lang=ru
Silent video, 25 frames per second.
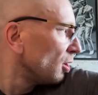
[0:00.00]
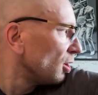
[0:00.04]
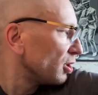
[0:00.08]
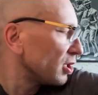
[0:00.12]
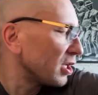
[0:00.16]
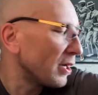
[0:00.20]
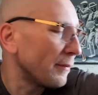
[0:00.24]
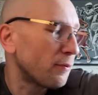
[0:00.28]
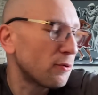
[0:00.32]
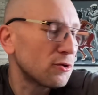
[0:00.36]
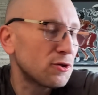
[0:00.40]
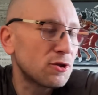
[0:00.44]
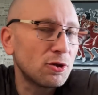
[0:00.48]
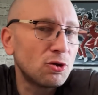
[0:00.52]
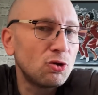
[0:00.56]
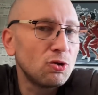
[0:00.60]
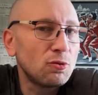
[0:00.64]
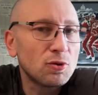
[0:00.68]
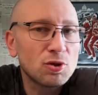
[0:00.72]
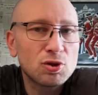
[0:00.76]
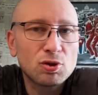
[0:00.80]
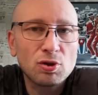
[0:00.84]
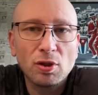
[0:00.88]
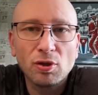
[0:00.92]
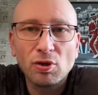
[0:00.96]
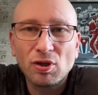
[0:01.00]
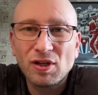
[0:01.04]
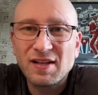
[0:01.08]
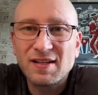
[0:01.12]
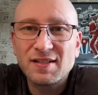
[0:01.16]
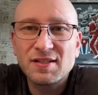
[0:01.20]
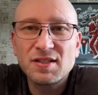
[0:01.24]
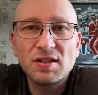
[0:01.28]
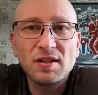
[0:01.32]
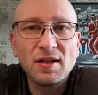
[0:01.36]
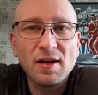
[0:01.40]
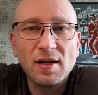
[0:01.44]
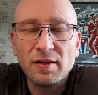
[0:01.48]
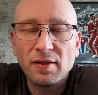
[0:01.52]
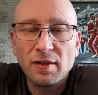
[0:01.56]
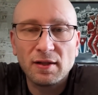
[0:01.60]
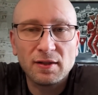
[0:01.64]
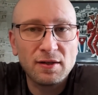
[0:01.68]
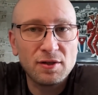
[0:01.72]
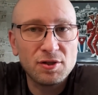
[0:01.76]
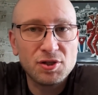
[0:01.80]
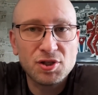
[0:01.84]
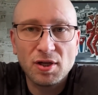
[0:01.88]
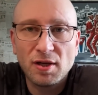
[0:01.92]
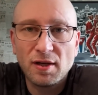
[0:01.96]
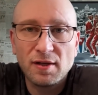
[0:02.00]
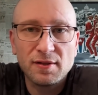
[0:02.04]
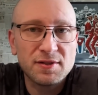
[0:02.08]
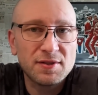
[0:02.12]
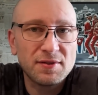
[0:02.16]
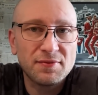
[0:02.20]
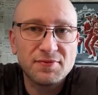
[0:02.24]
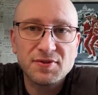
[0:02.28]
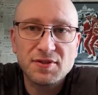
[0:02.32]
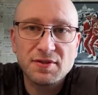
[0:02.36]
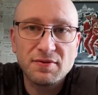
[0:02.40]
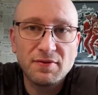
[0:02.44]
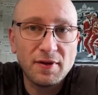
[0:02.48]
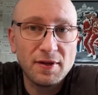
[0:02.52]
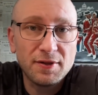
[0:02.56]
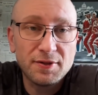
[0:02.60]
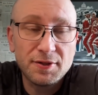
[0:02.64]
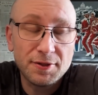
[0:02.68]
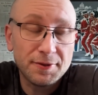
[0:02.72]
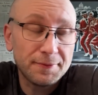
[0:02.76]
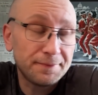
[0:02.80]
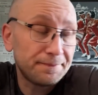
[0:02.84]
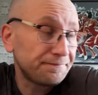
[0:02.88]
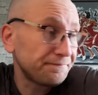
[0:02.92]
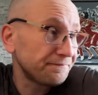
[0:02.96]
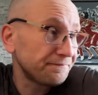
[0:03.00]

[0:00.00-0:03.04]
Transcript: Я просто думал, что оно кардинально отличается в цвете.